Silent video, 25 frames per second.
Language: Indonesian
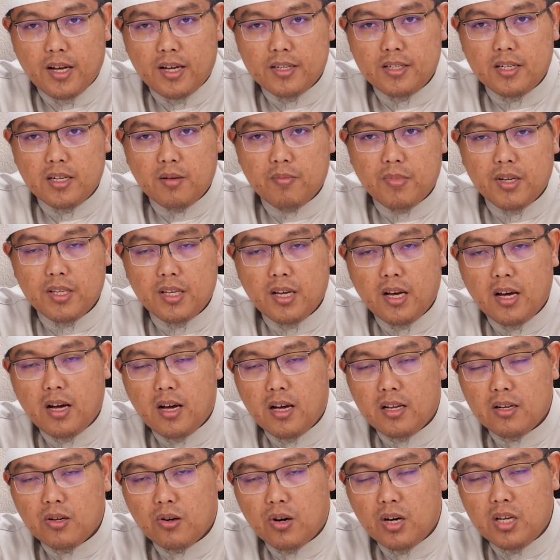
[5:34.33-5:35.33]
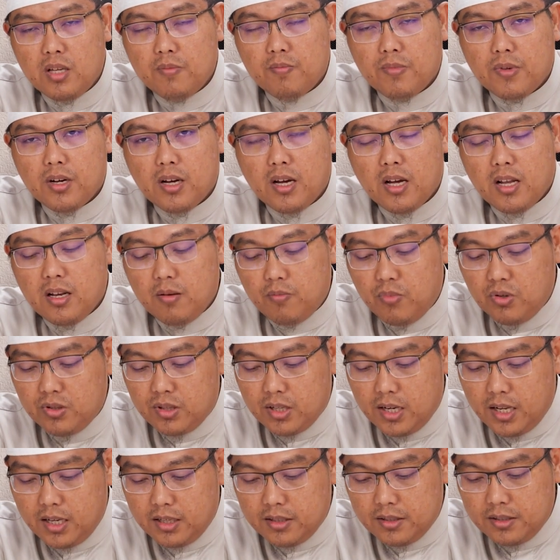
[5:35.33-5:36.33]
Ada namanya al-ghaib
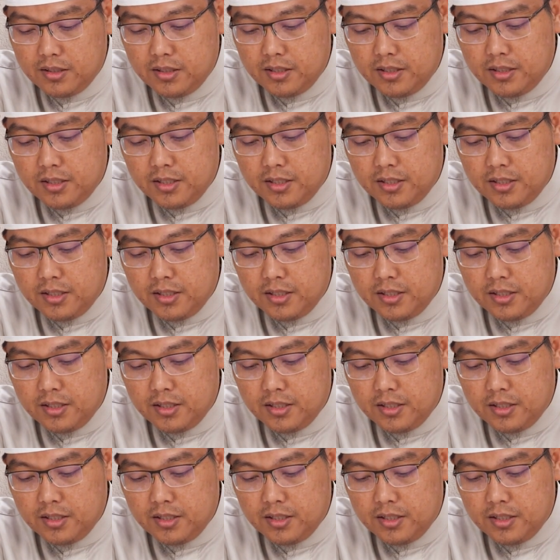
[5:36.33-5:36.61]
al-mutlaq